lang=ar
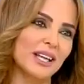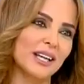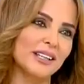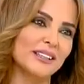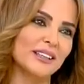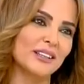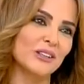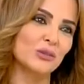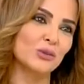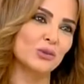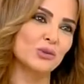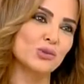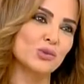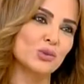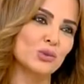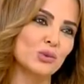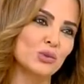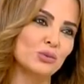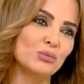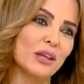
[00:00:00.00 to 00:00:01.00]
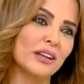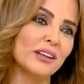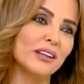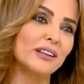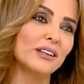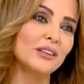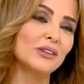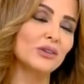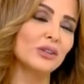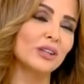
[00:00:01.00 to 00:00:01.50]
ندعي الكل انه يزوروه بدنا
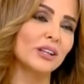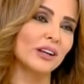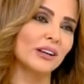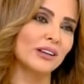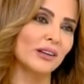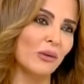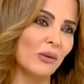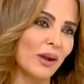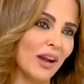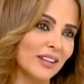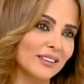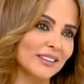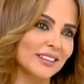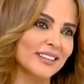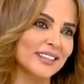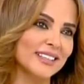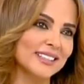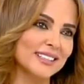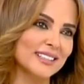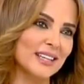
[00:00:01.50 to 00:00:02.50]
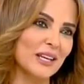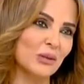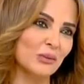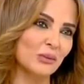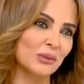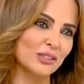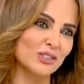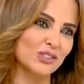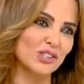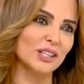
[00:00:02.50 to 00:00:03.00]
نقول لك لك لوحاتك كثير
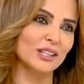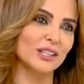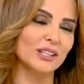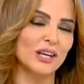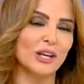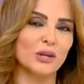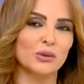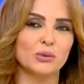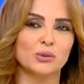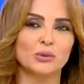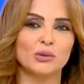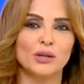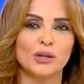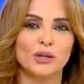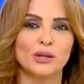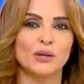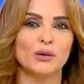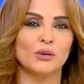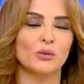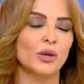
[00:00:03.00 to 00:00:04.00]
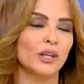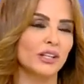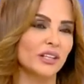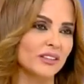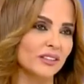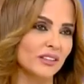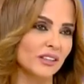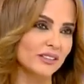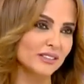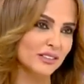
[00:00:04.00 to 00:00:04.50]
حلوين شغلك حلو
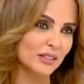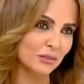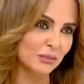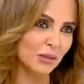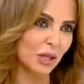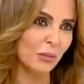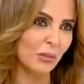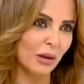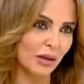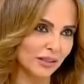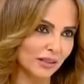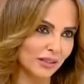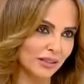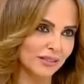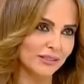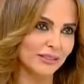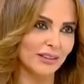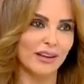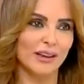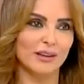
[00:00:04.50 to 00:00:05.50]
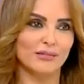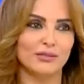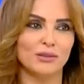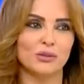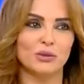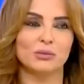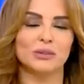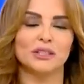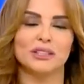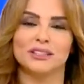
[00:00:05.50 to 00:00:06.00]
وحكيتي كثير منيح مع انك كنت خايفه
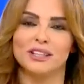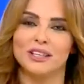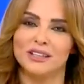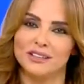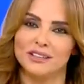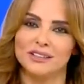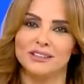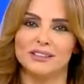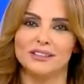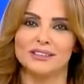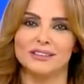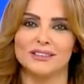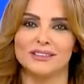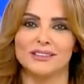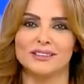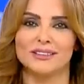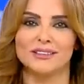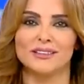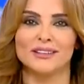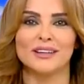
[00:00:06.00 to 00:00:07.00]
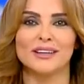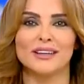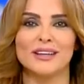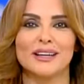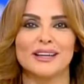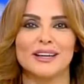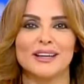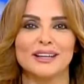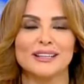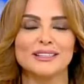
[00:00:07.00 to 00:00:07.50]
انه بدك تحكي حكيتي
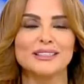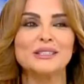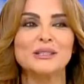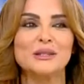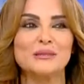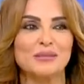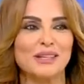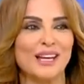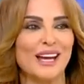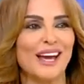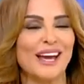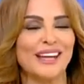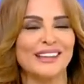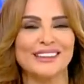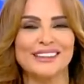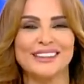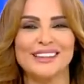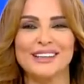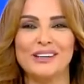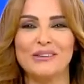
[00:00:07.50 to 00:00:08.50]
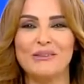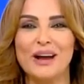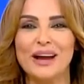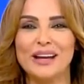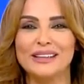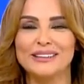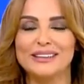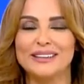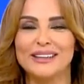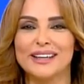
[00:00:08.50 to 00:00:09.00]
كثير منيح عن
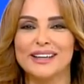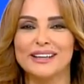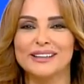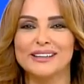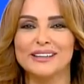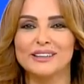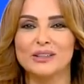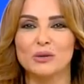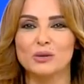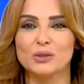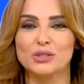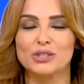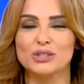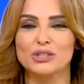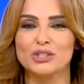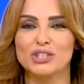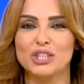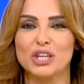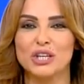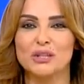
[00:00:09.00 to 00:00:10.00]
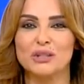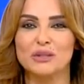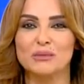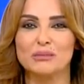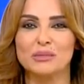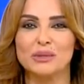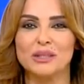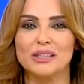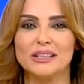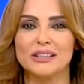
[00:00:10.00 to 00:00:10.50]
لوحاتك لغايه 23 الشهر
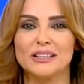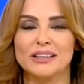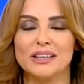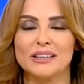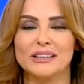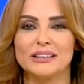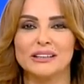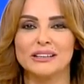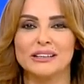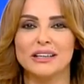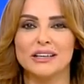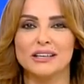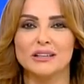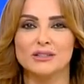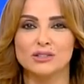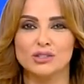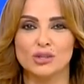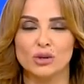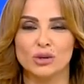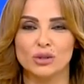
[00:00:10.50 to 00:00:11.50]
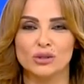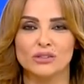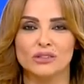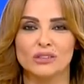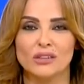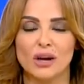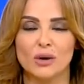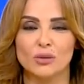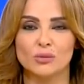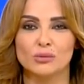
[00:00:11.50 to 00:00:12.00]
بجالغي
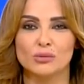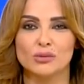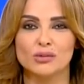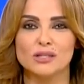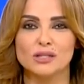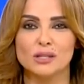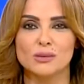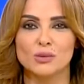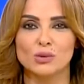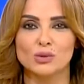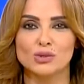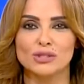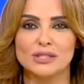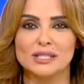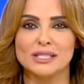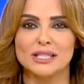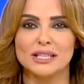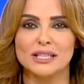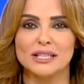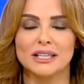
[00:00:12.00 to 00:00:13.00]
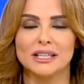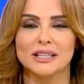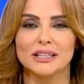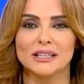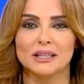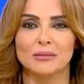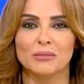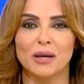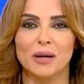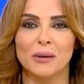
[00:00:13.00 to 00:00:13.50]
اكزود اوت بيرست ايموشنز لكل
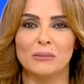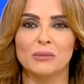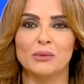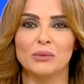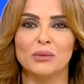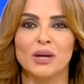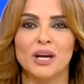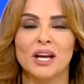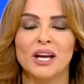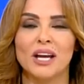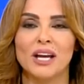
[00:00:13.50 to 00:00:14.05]
اللي بحبوا